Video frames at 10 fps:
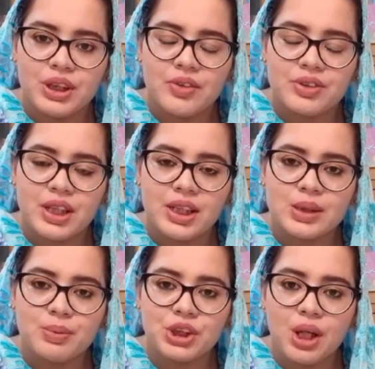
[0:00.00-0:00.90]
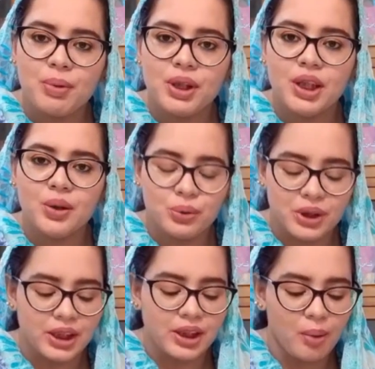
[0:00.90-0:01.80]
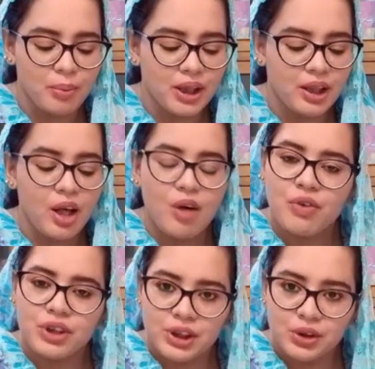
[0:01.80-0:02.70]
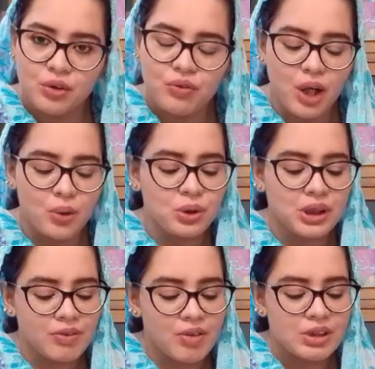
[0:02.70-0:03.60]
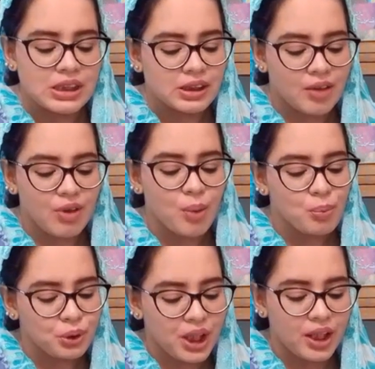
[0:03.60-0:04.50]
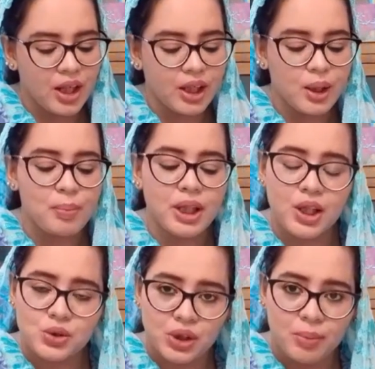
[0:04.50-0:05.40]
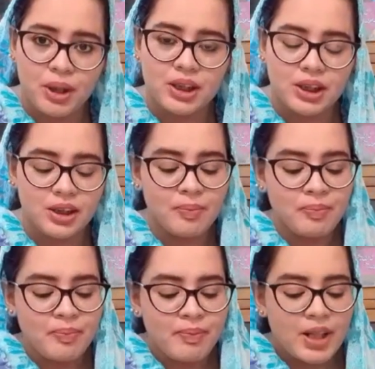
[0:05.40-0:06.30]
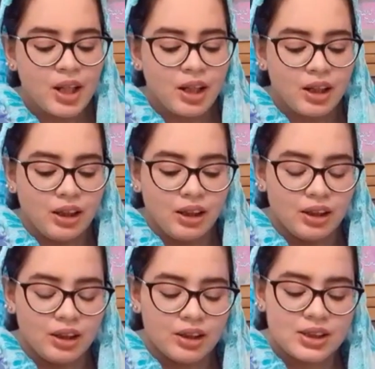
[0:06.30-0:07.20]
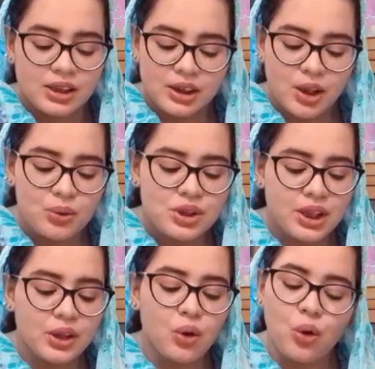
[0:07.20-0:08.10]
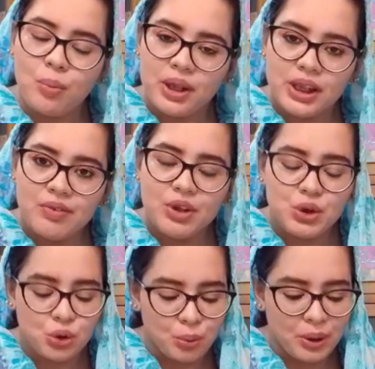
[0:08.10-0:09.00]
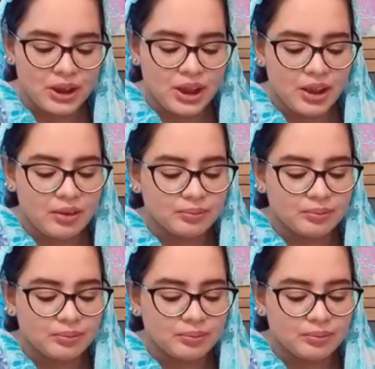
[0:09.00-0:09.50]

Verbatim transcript: के अफसाने इसमें शामिल हैं उनके नाम हैं फ़रीदतुल्फ़ारूक नवाबुलसदावा मूना रागब लैला सुलेमानी सगीना हुसैन ओमा देवी शोभा दे